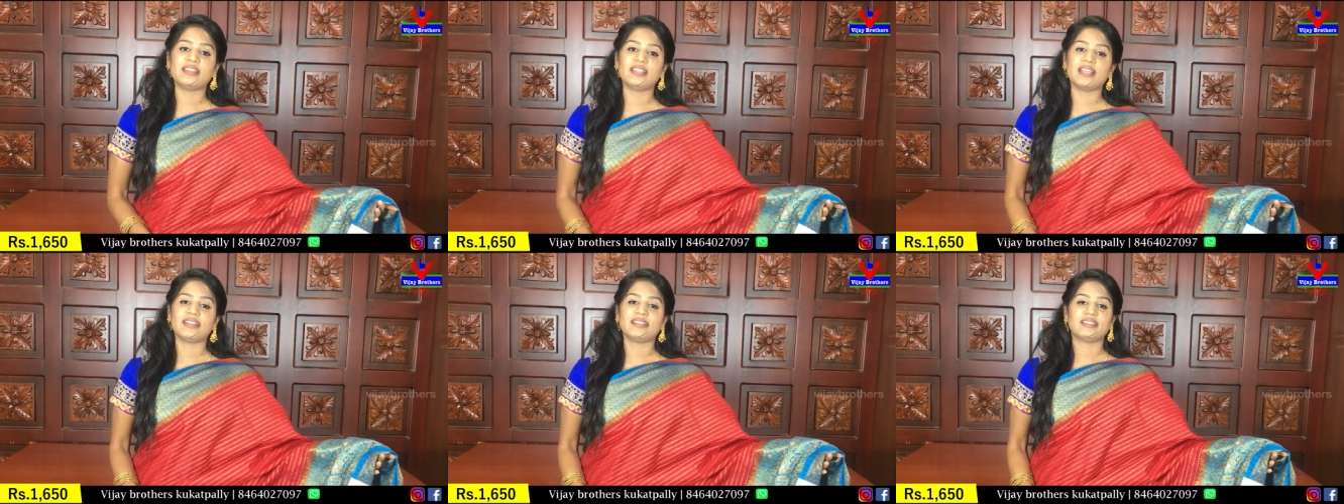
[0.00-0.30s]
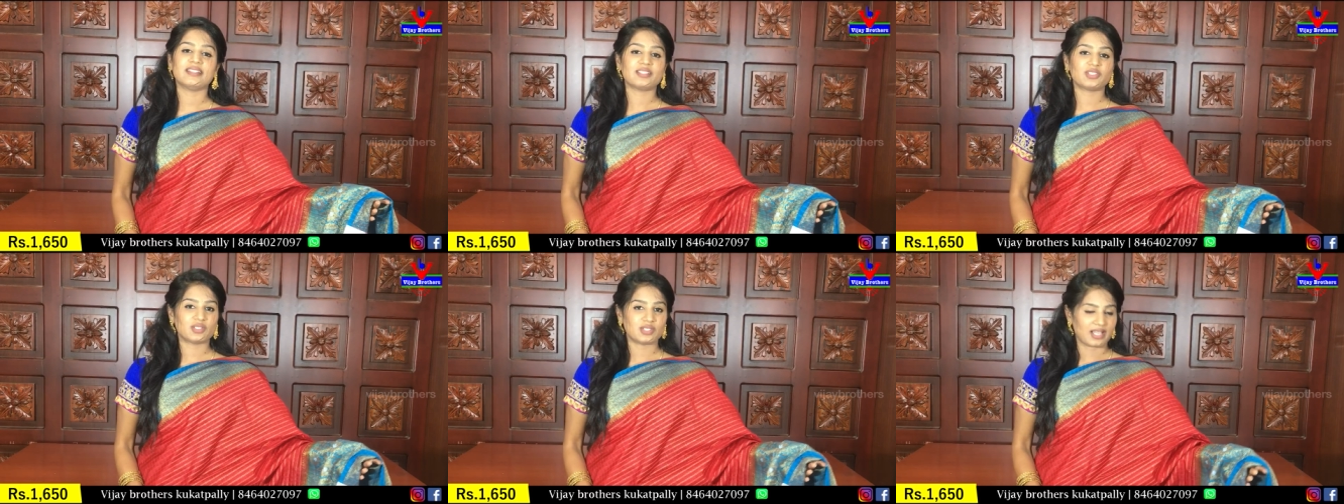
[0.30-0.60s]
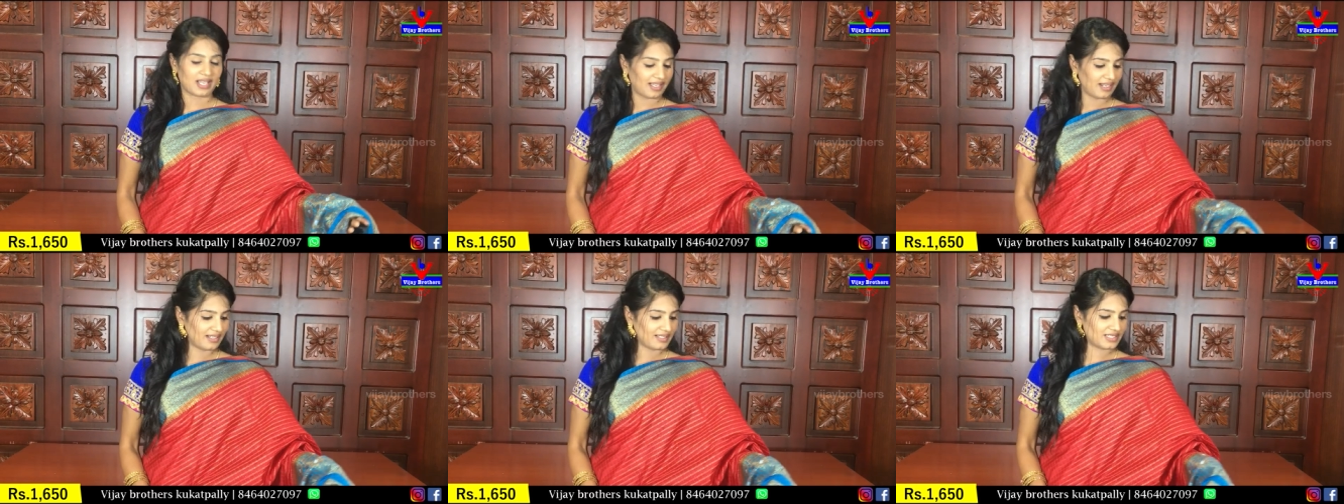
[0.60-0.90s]
ఇది అయితే
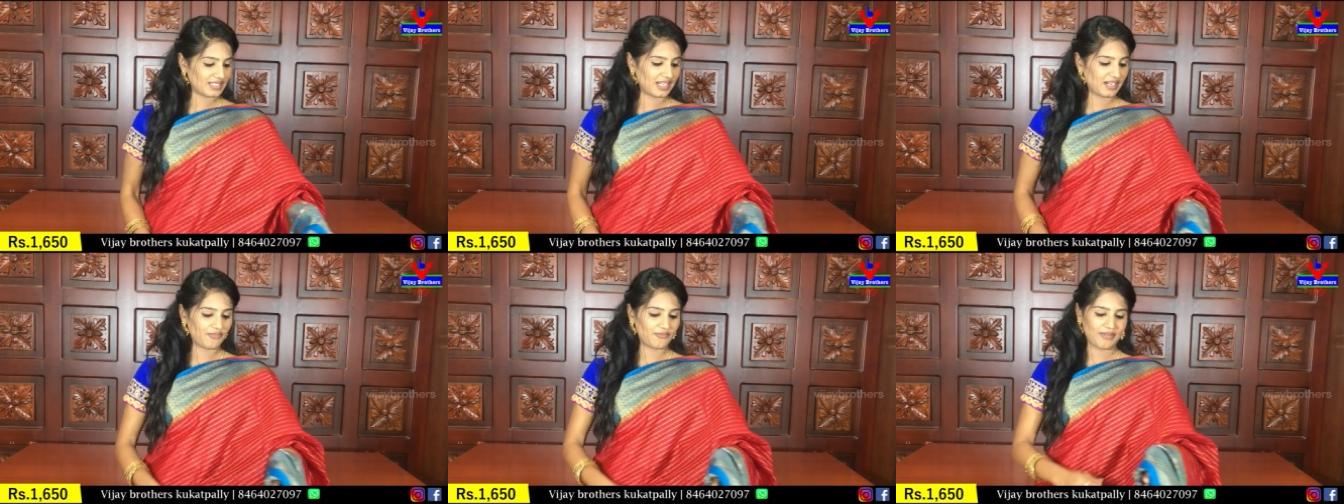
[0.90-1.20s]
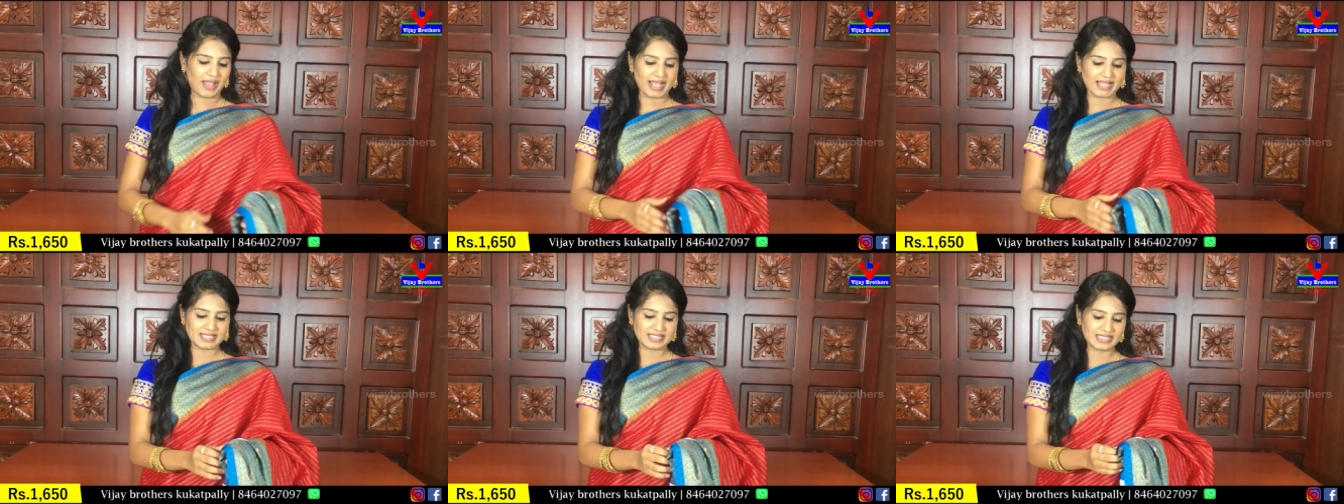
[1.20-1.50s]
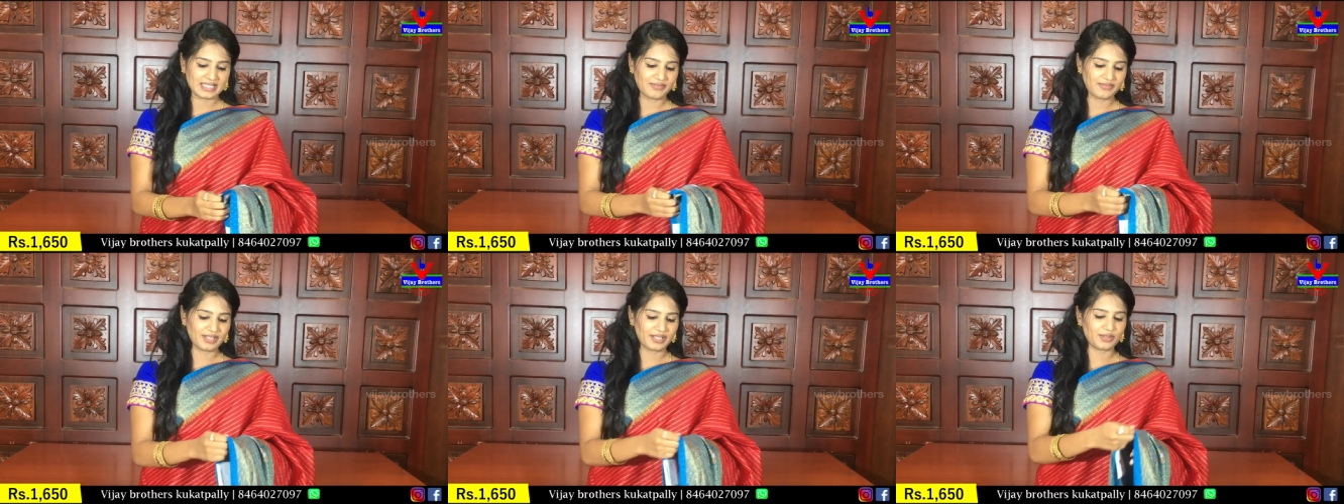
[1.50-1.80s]
చాలా చాలా
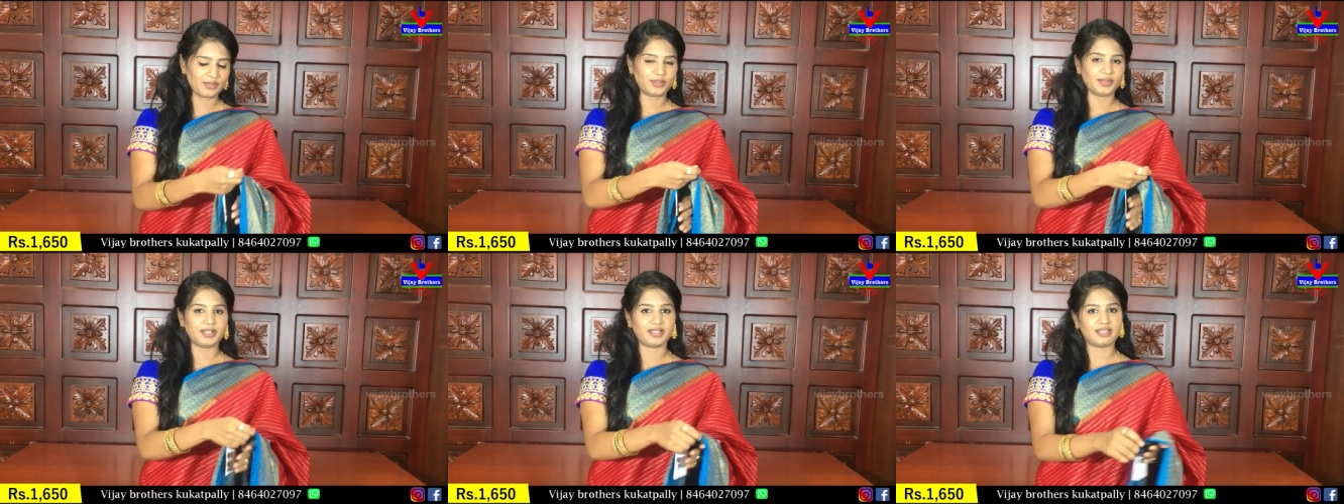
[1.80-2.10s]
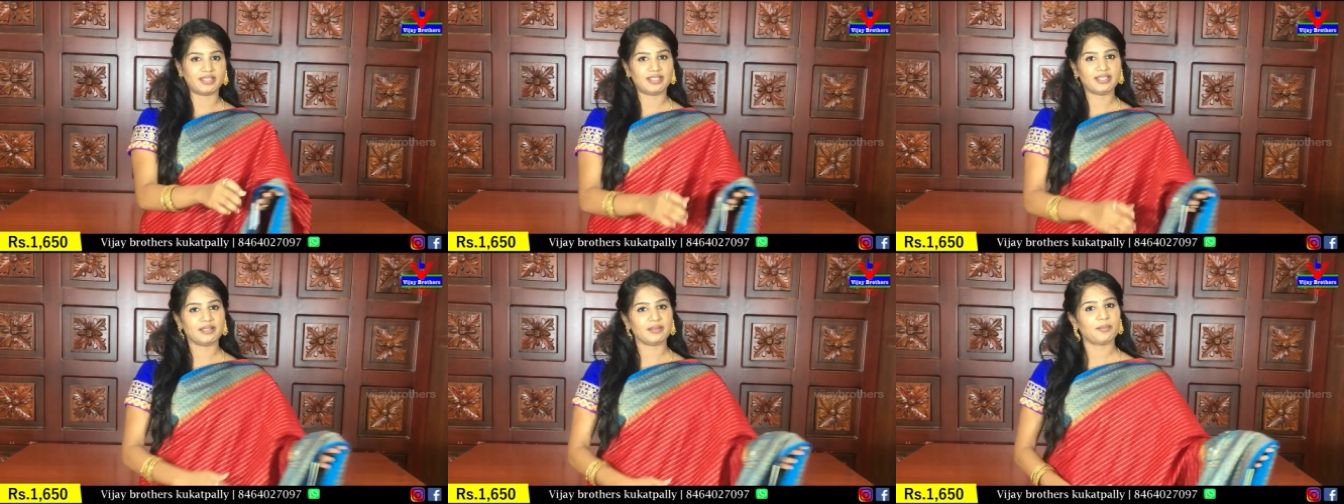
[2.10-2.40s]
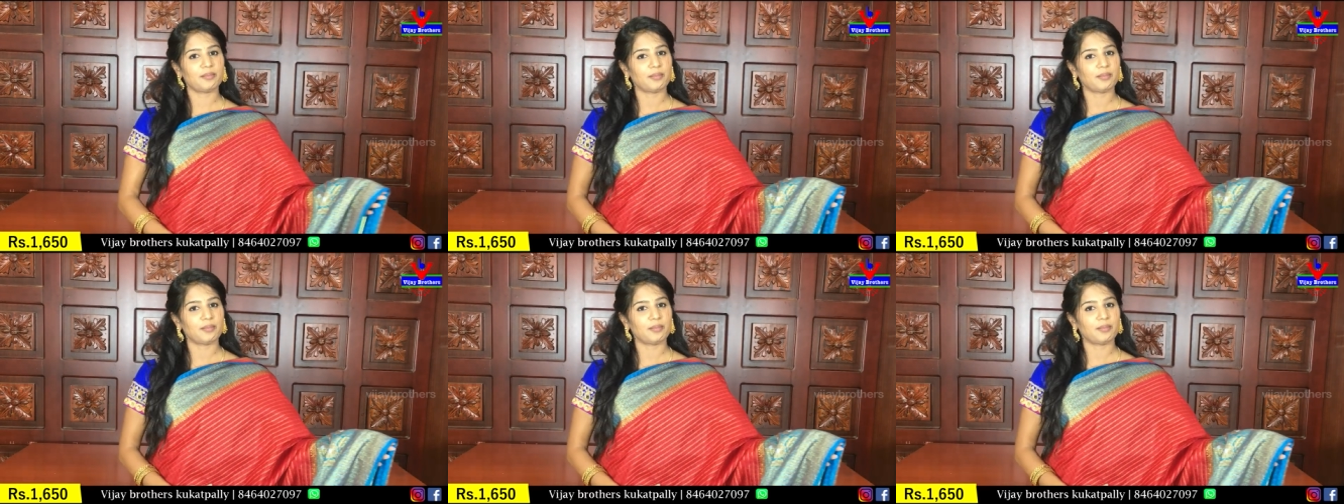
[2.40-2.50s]
ఫ్యాన్సీ వేర్ ఉన్నది